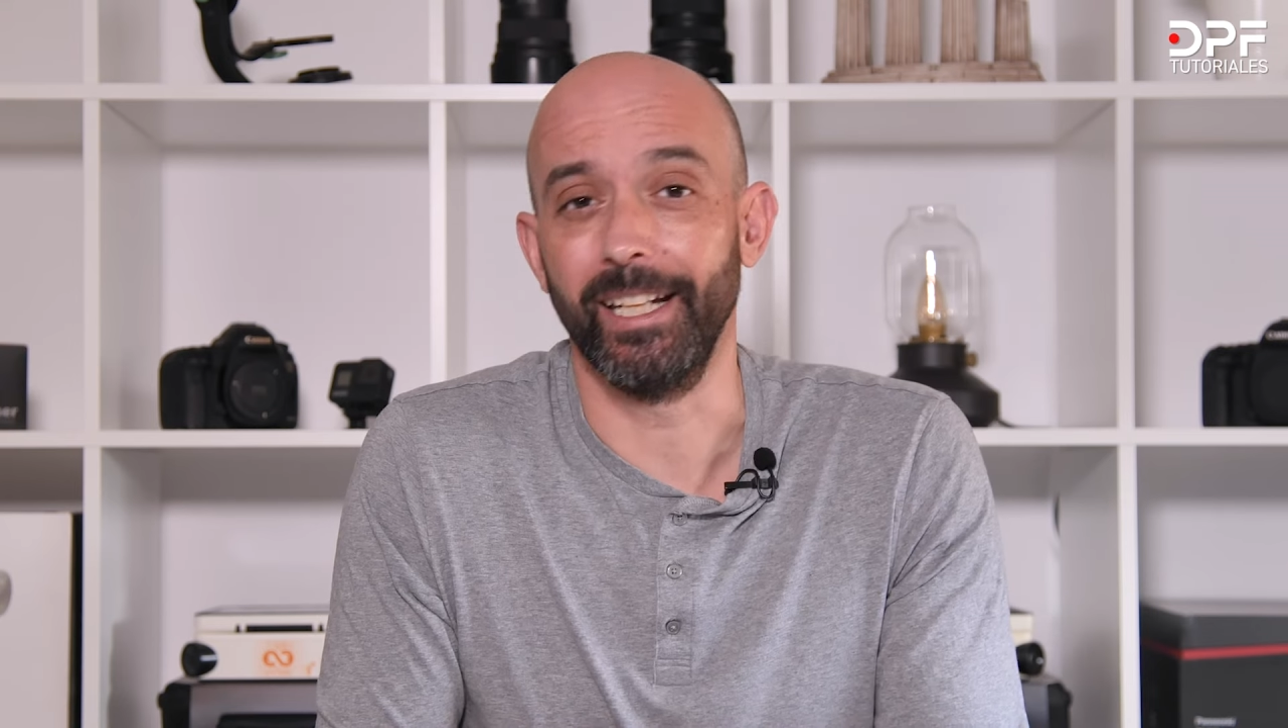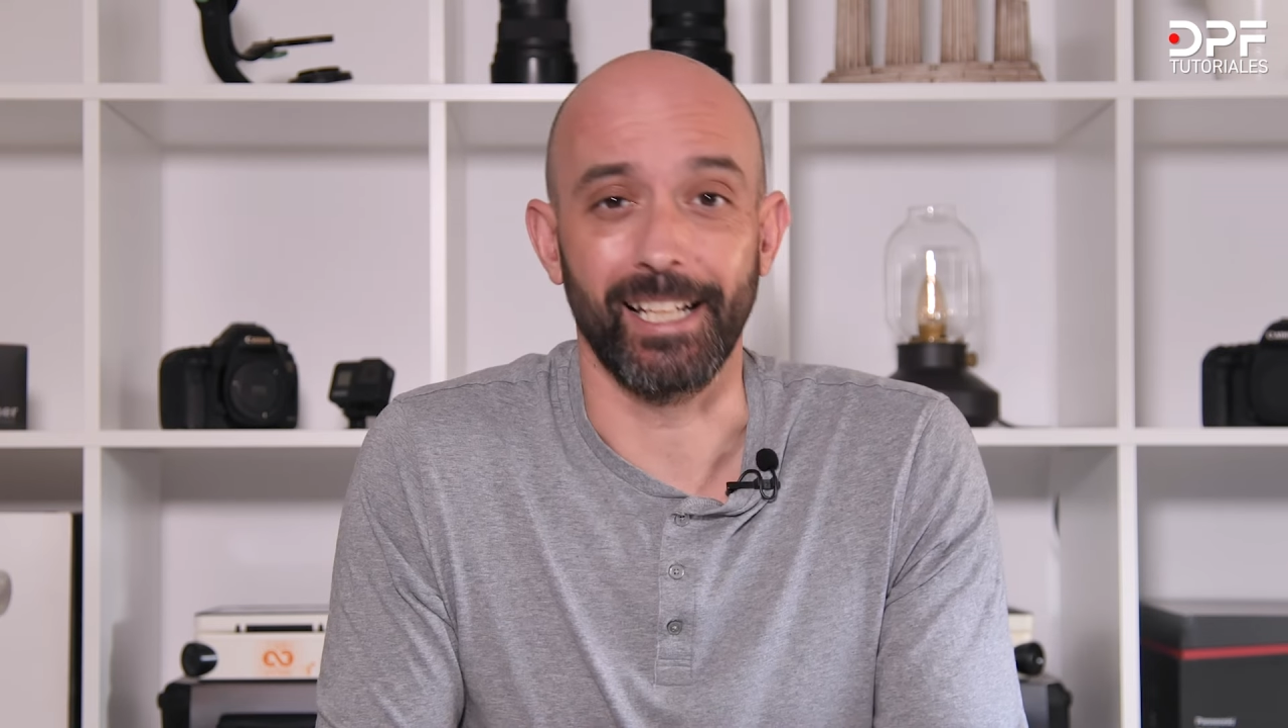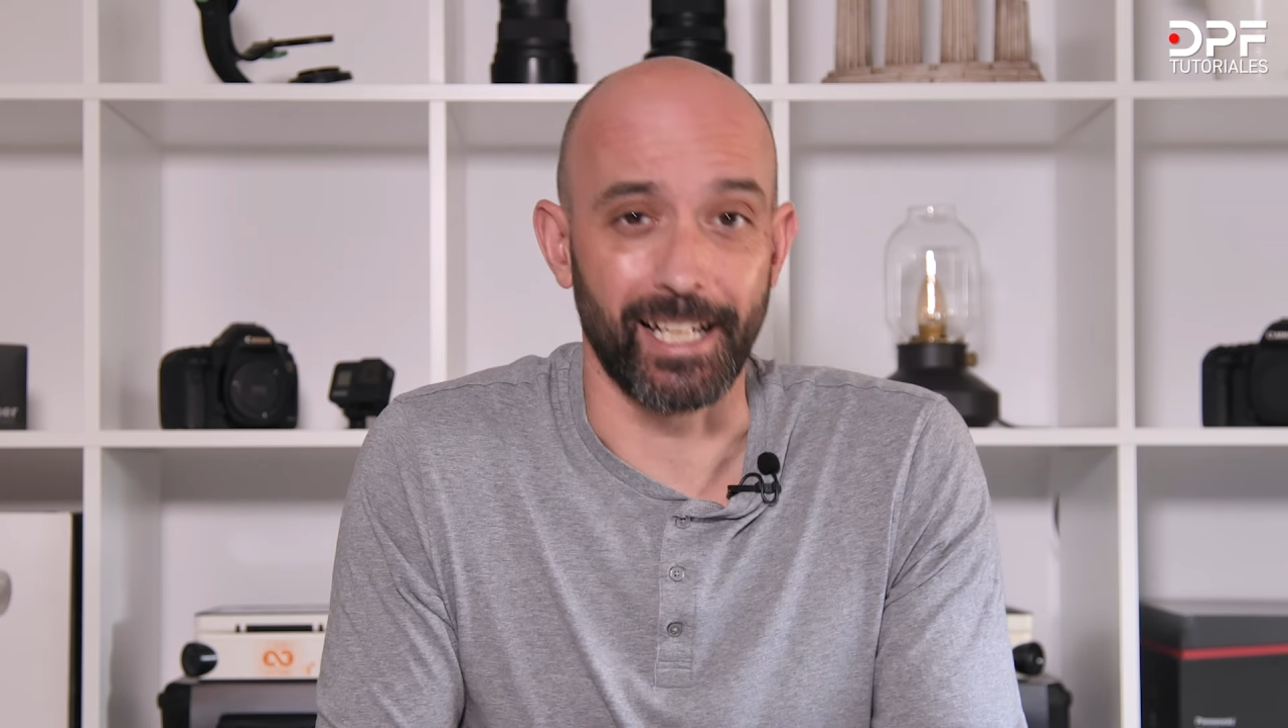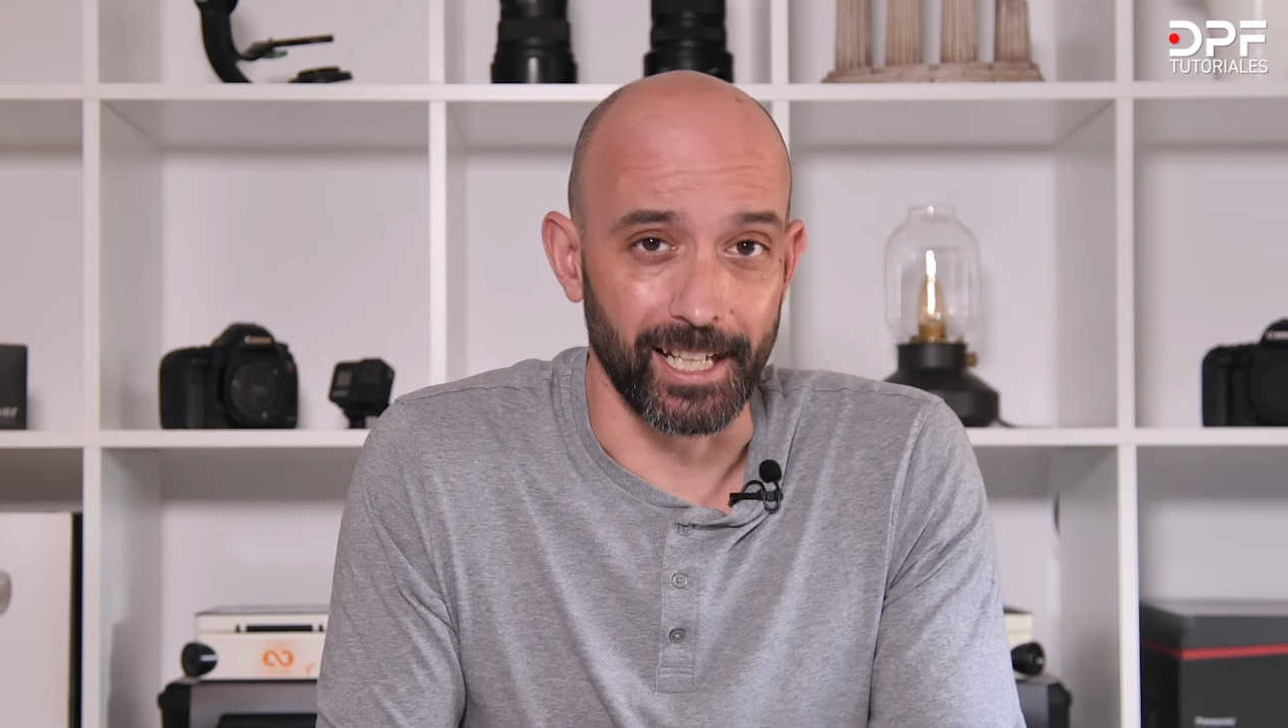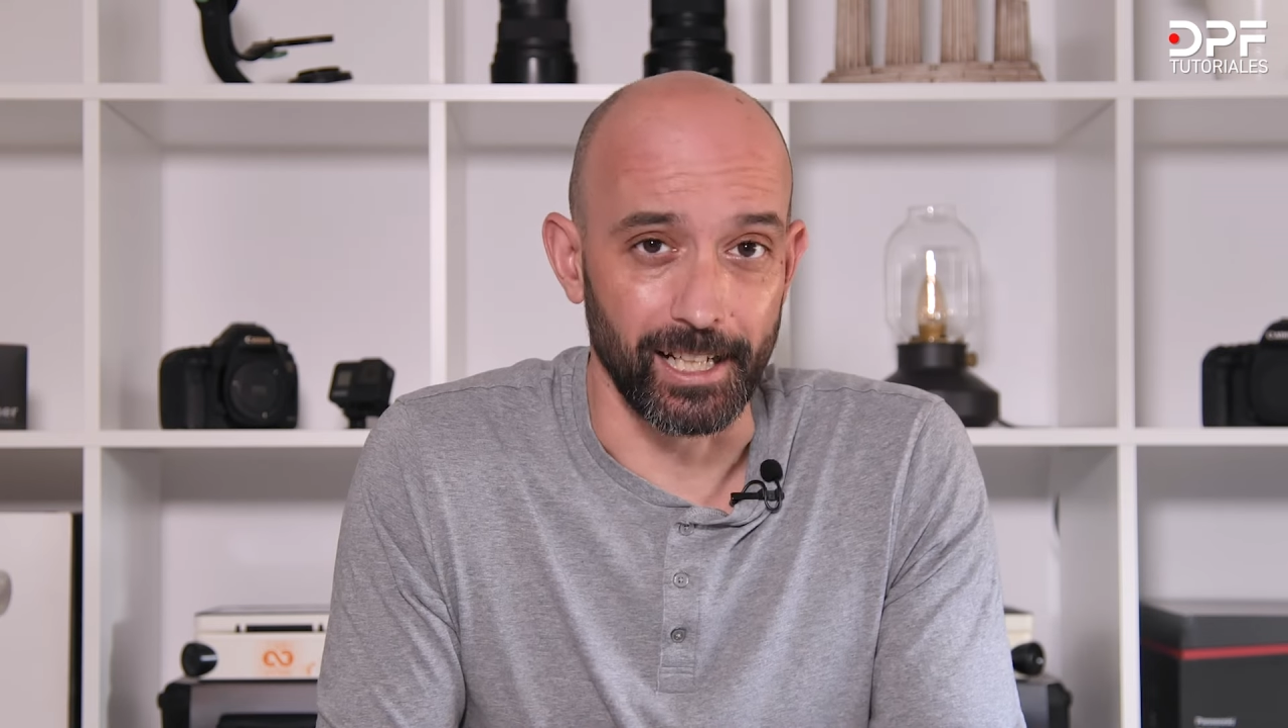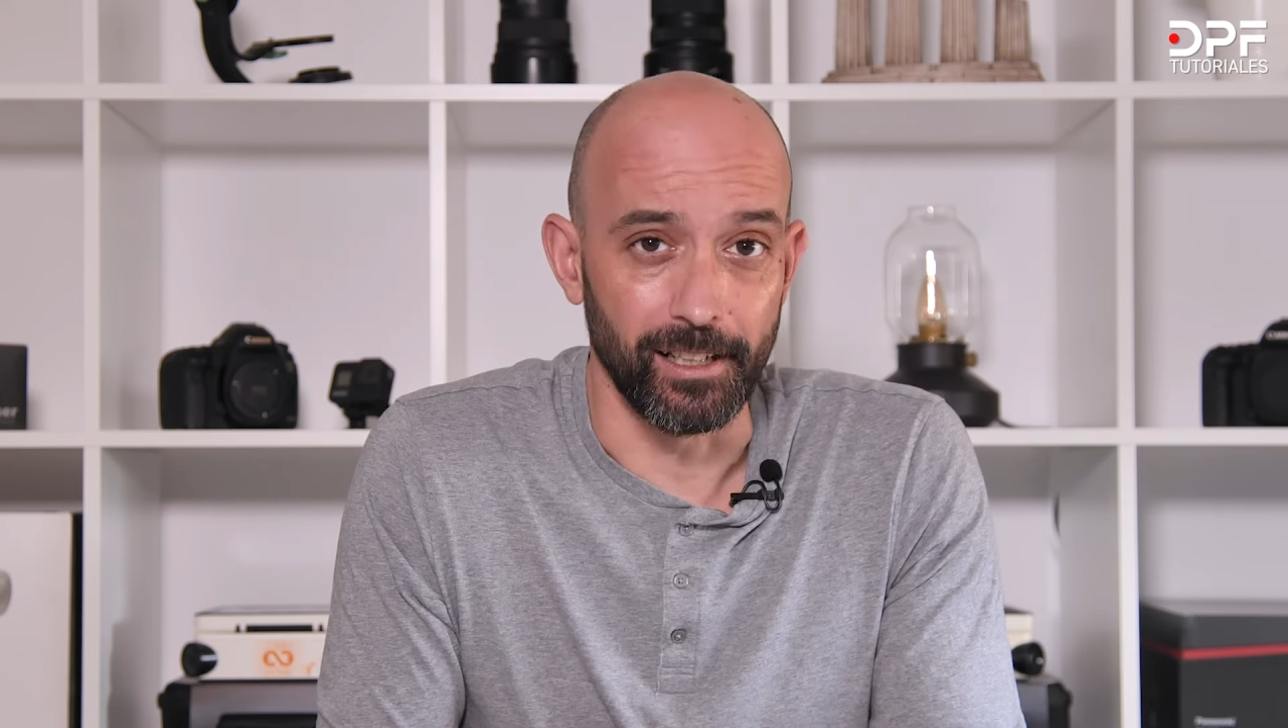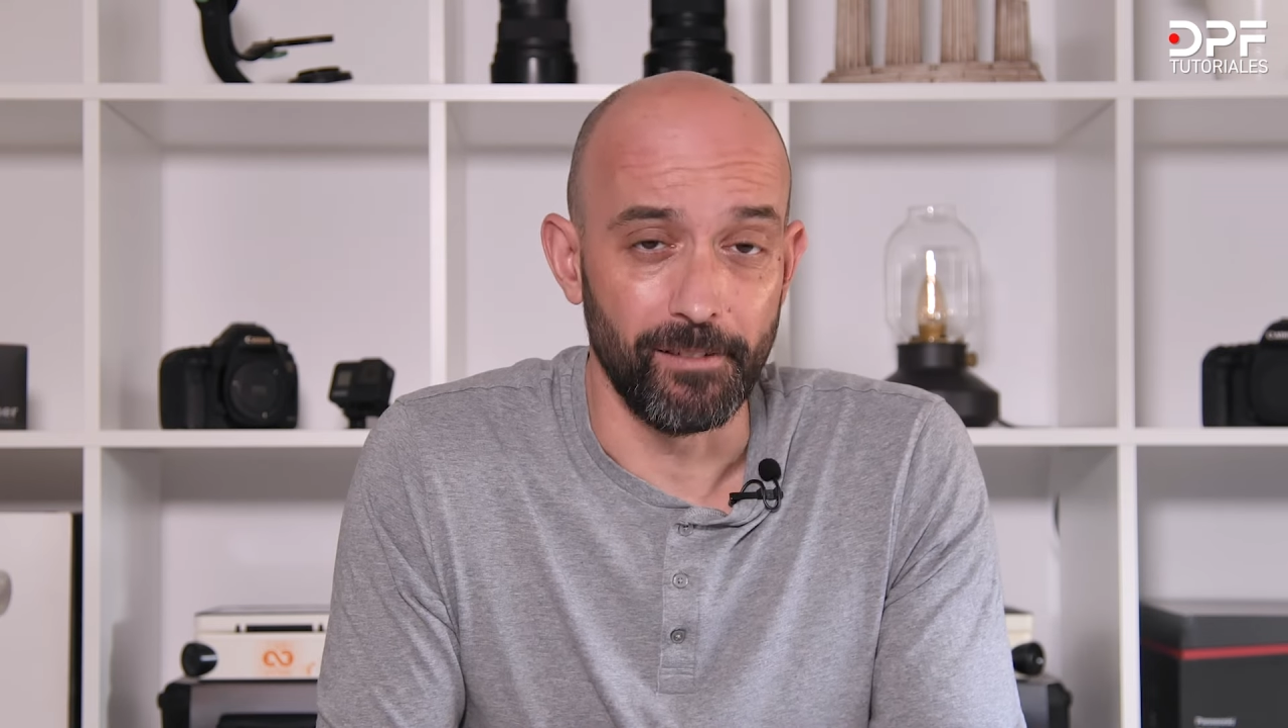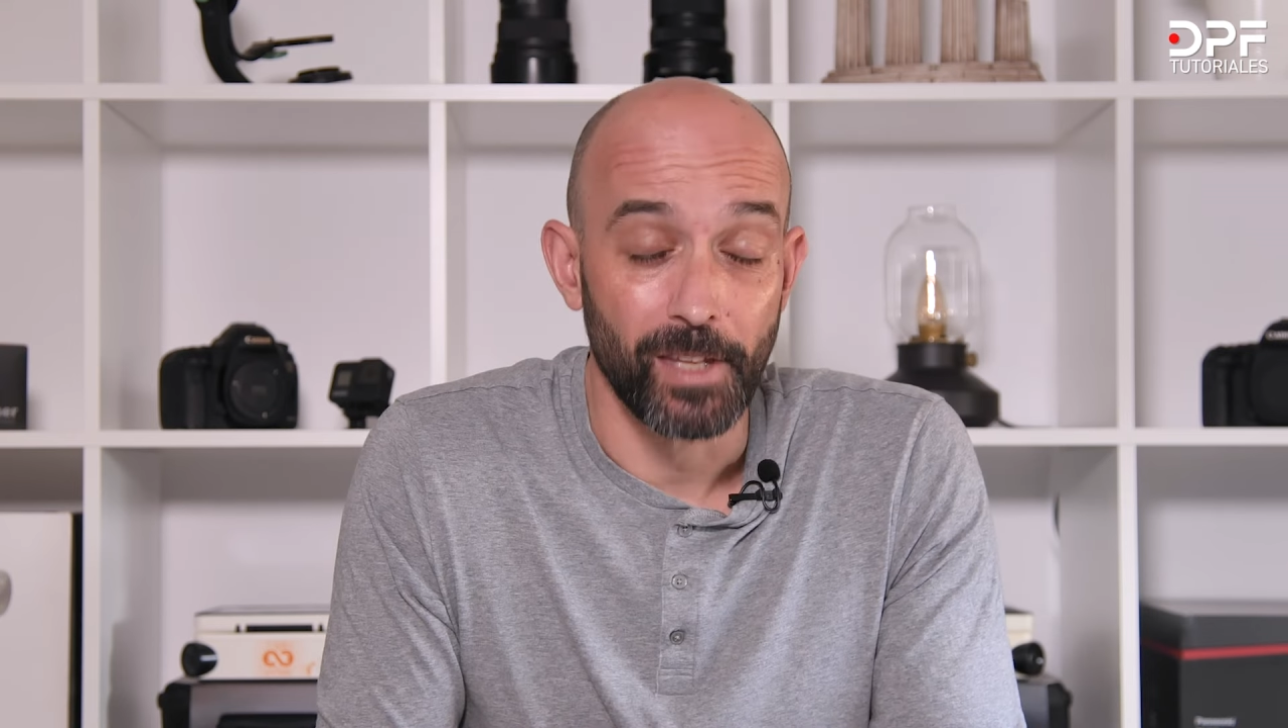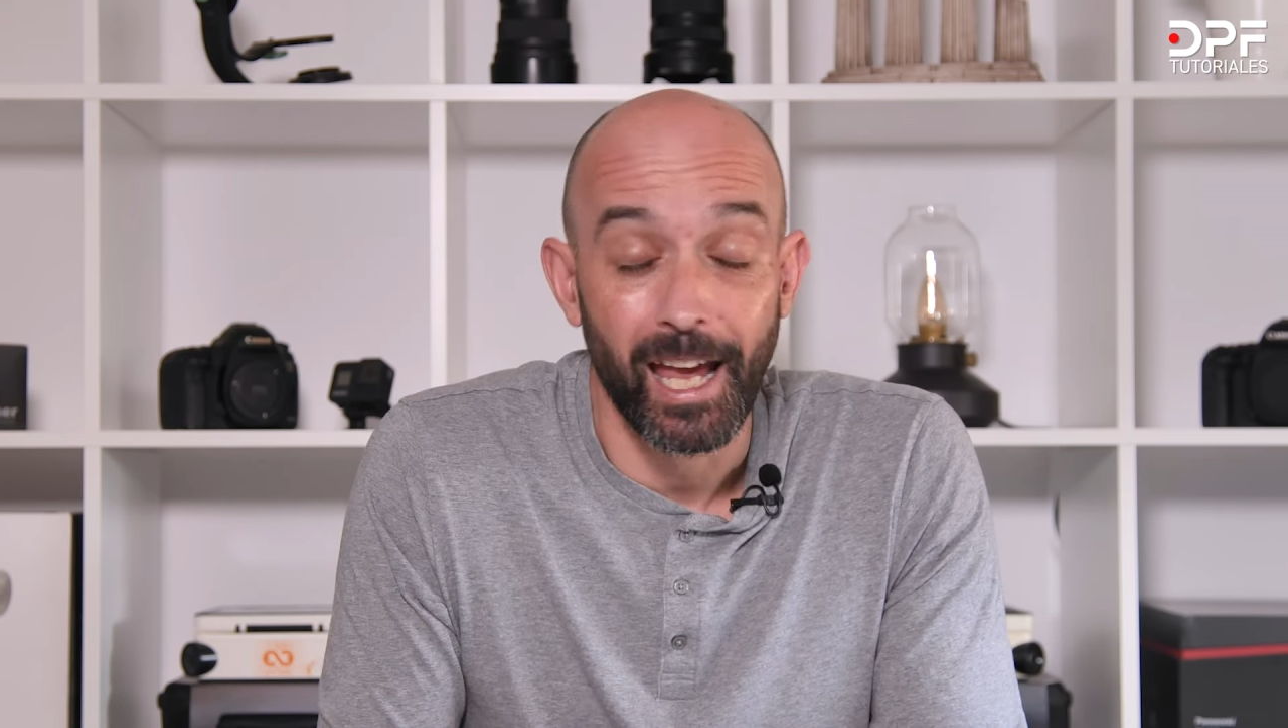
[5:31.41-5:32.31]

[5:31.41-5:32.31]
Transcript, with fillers: en el canal.